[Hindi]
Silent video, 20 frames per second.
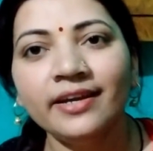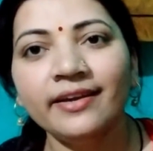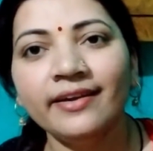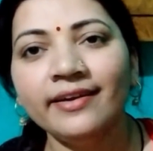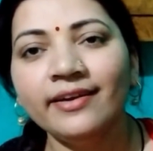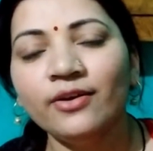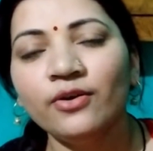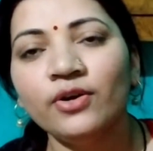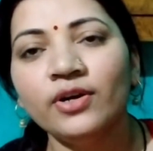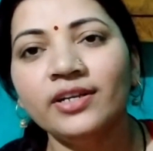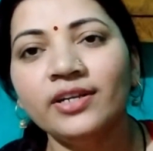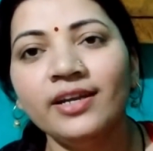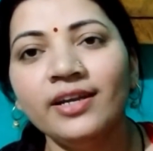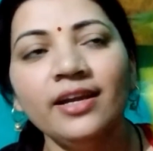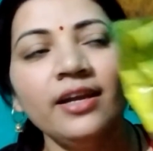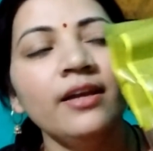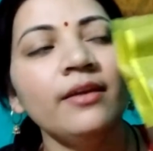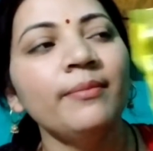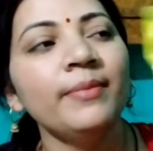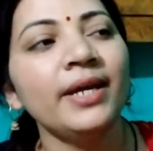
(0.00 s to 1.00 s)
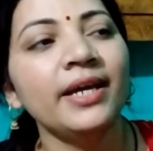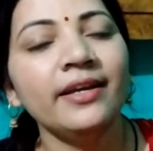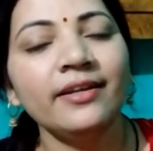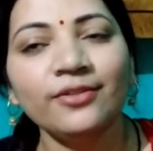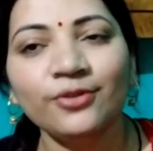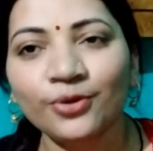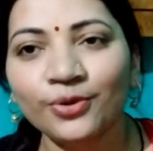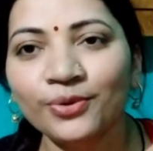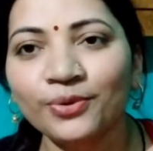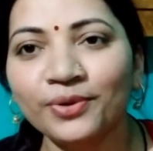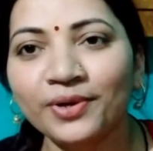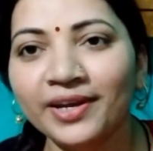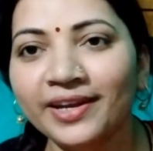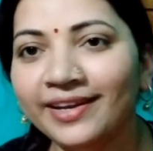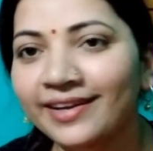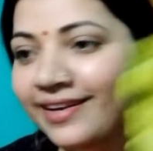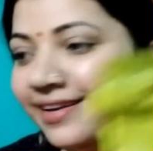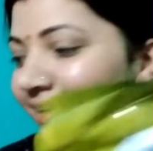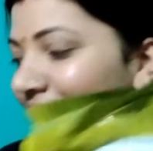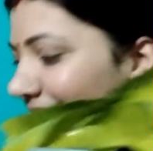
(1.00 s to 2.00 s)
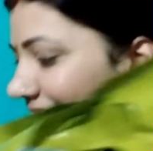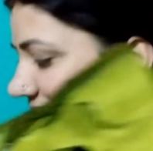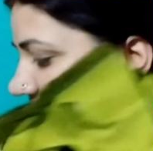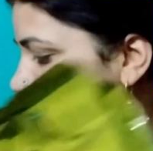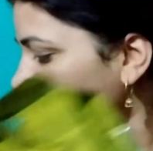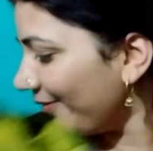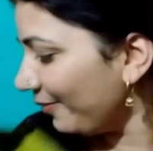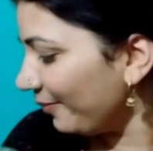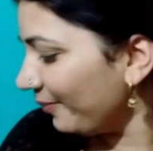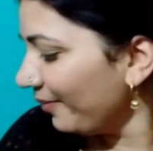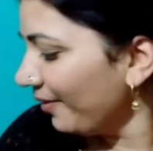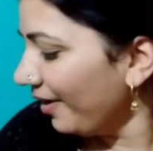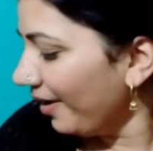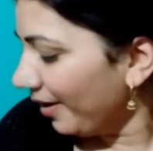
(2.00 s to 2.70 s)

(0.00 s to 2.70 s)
हैं और ये मैं दोनों के लिए लेकर आई हूँ